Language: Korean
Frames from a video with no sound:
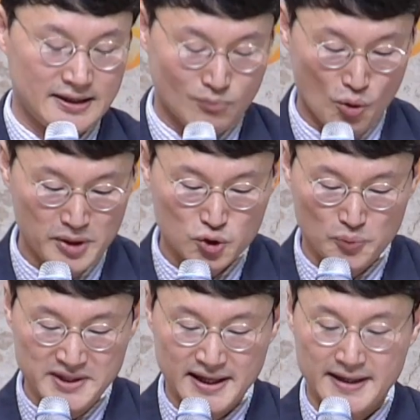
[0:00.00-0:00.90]
몸이
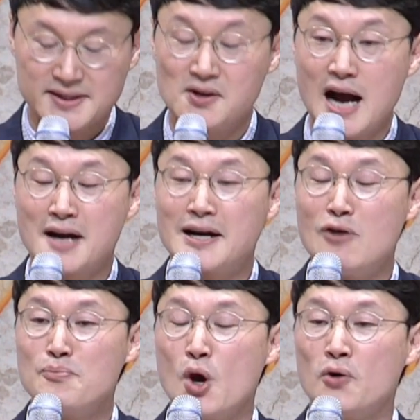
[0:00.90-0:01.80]
좀 이상해서
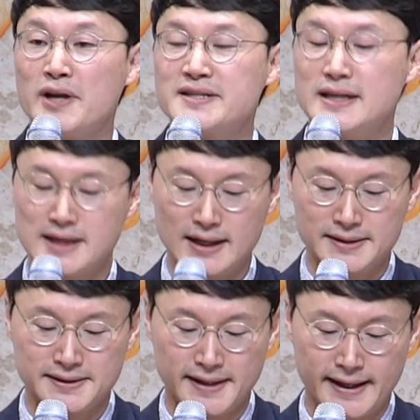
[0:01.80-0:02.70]
가까운 병원에
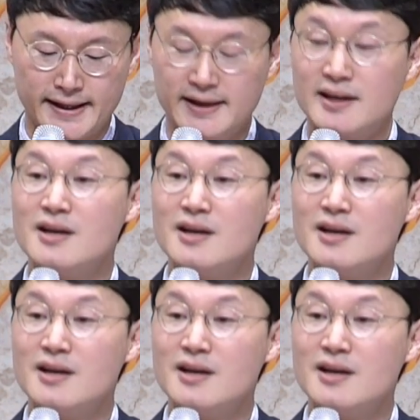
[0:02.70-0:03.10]
찾아갔는데